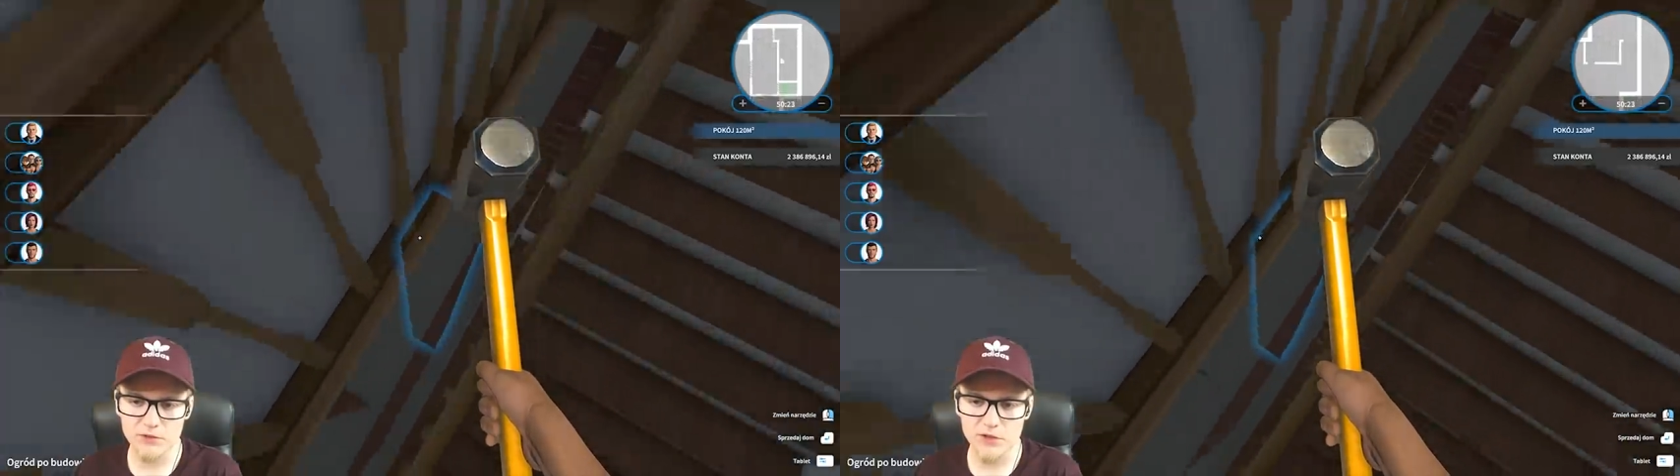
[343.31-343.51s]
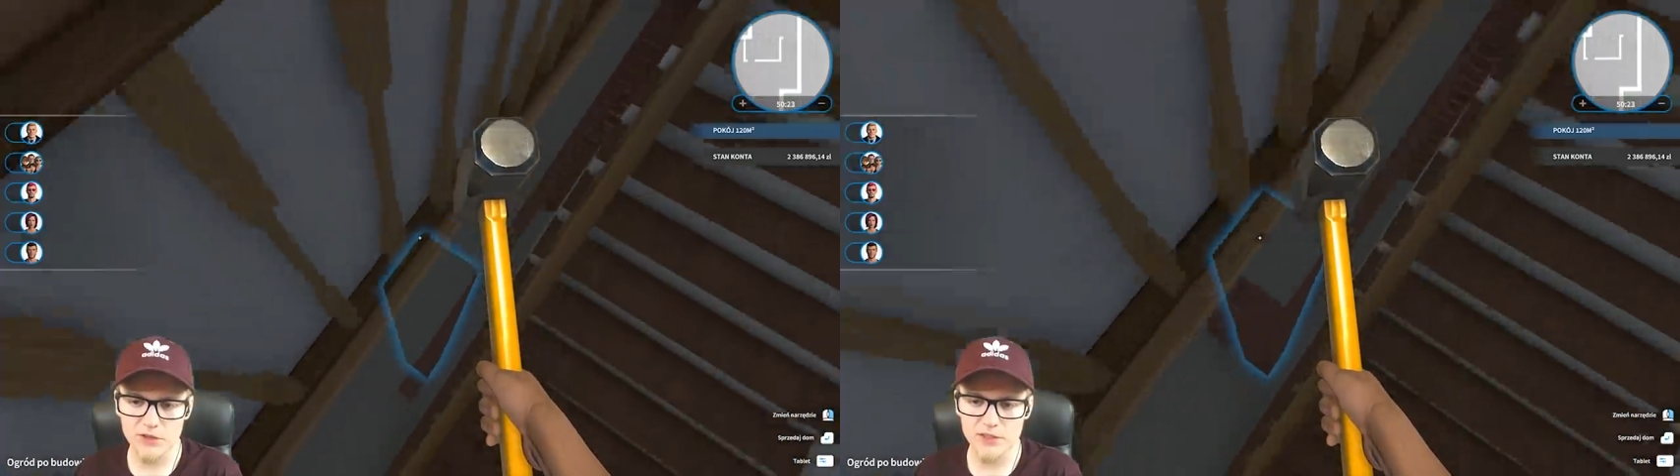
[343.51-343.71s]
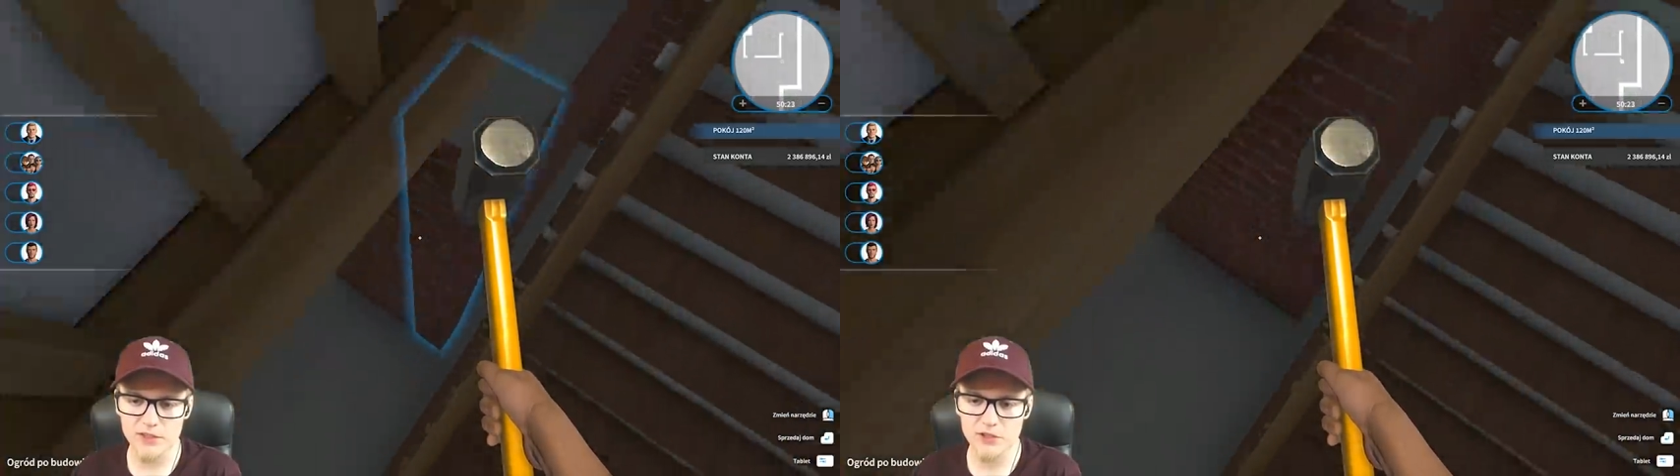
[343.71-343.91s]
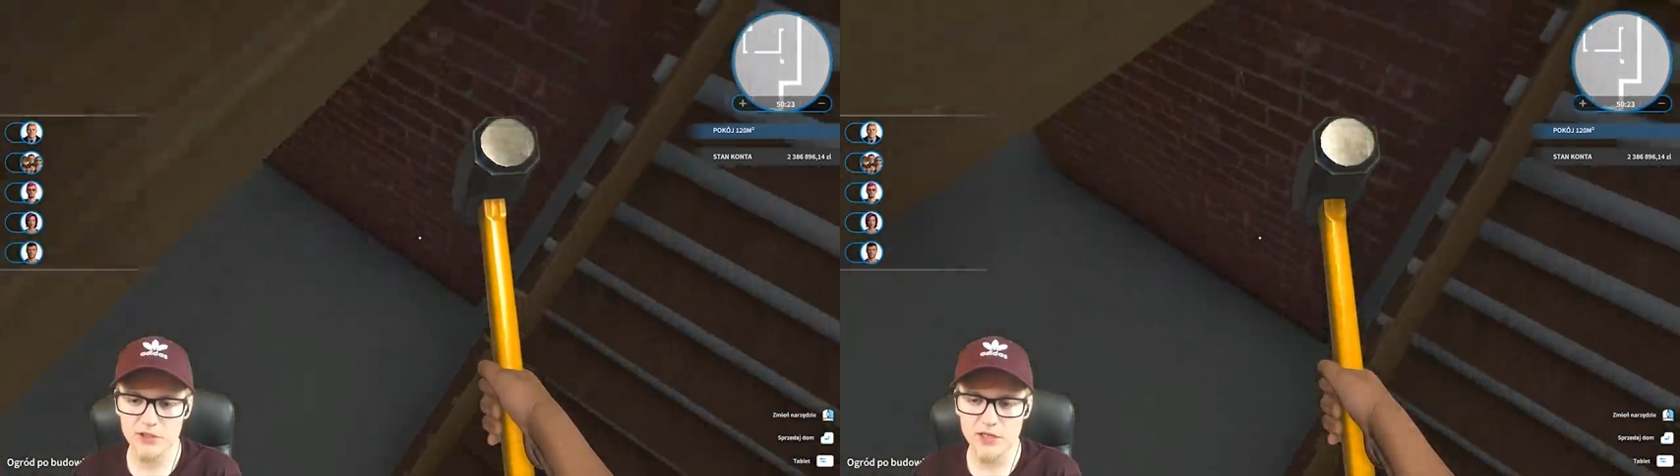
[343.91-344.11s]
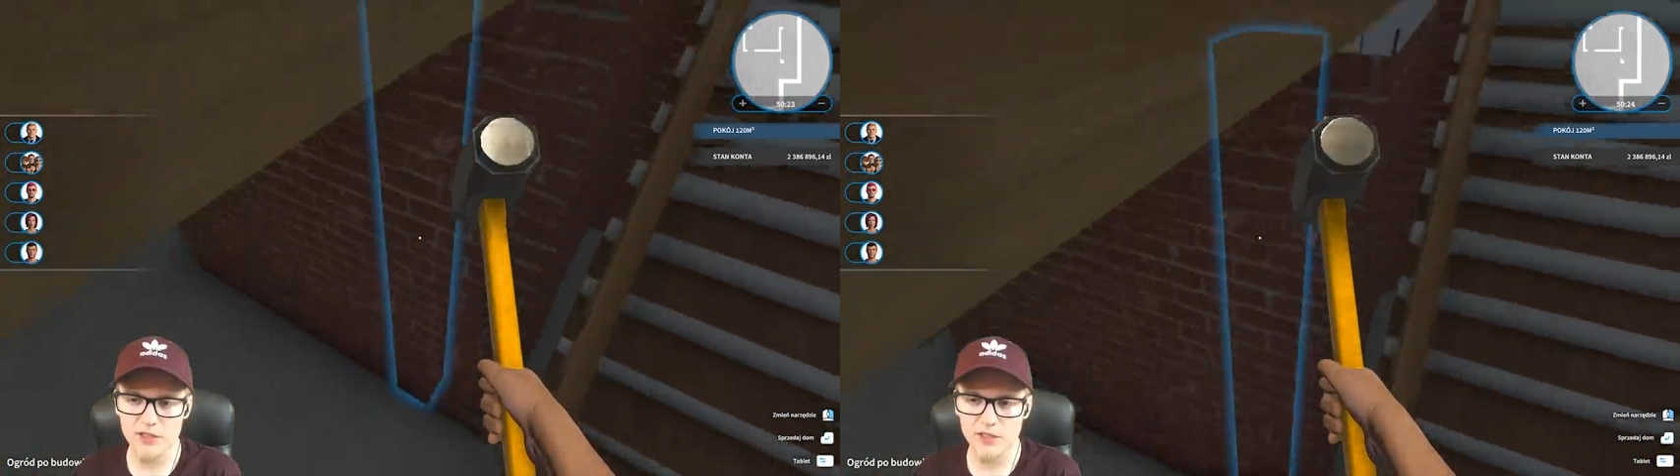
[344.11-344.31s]
góry ta
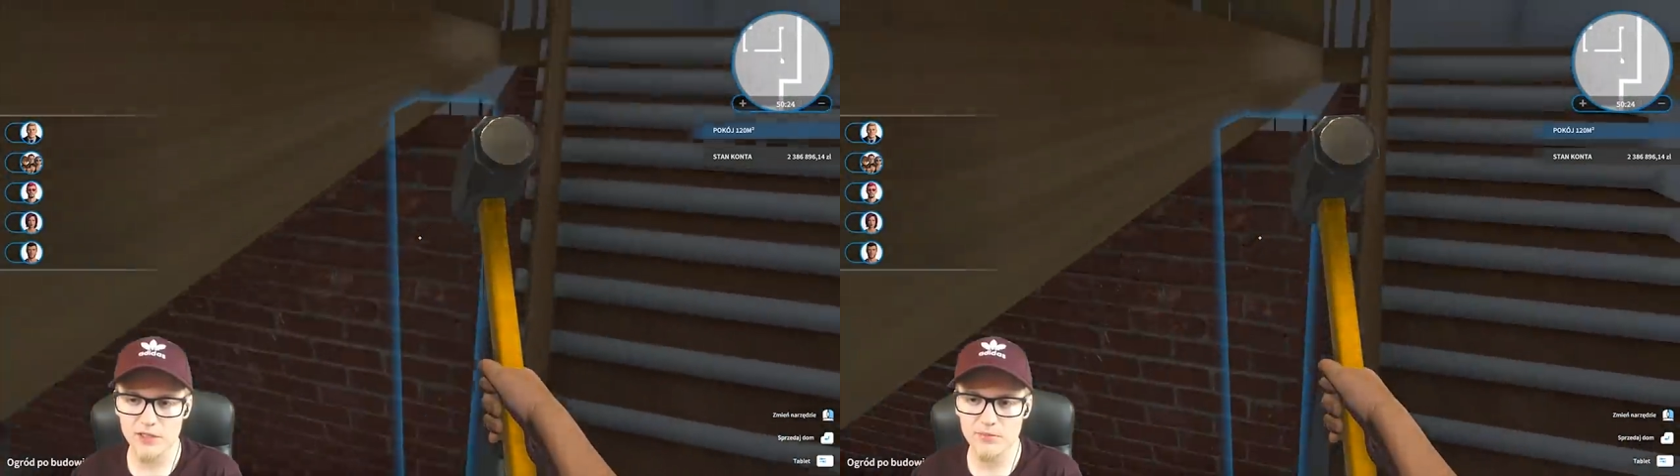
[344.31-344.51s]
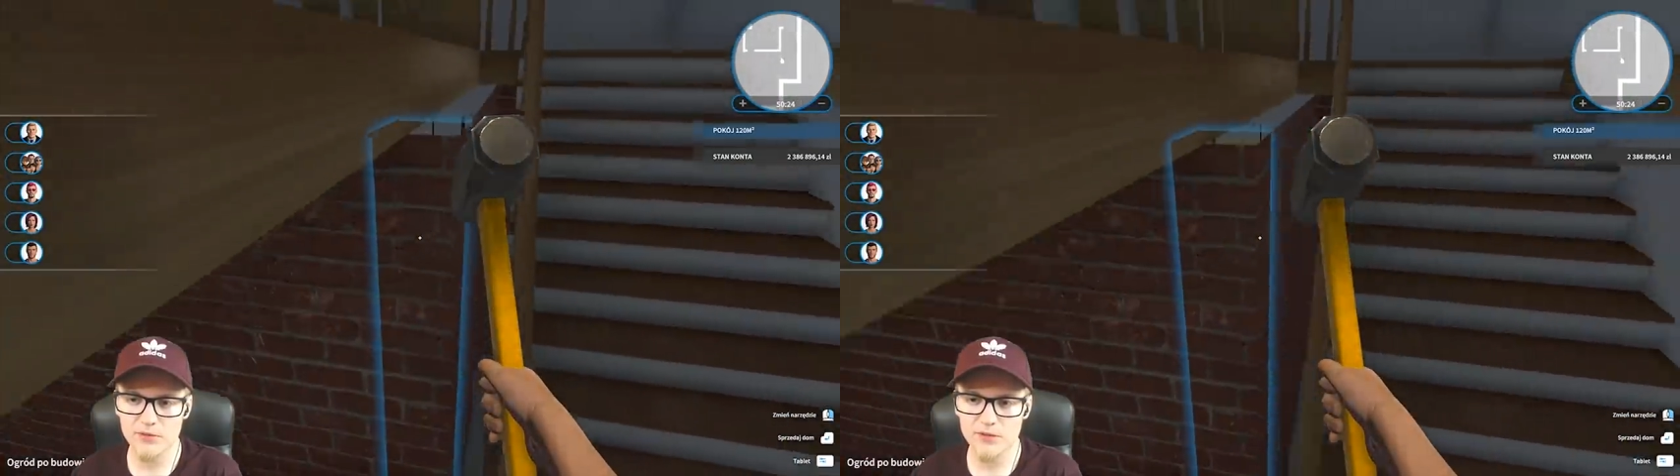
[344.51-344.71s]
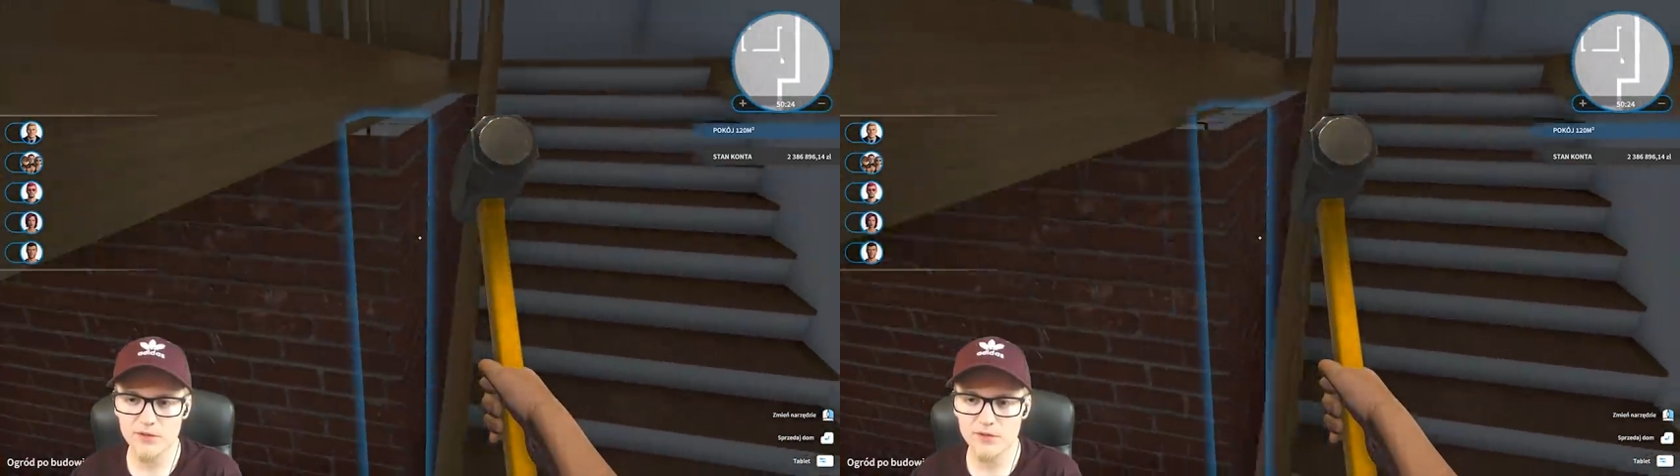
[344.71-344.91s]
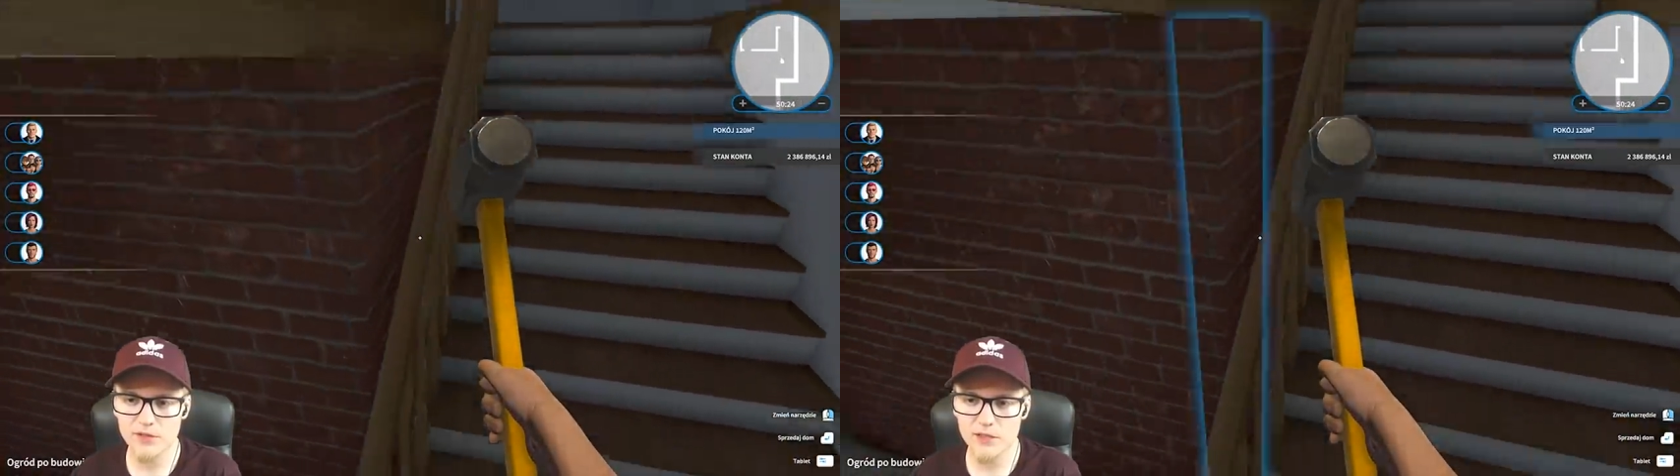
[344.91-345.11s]
ściana, jakby,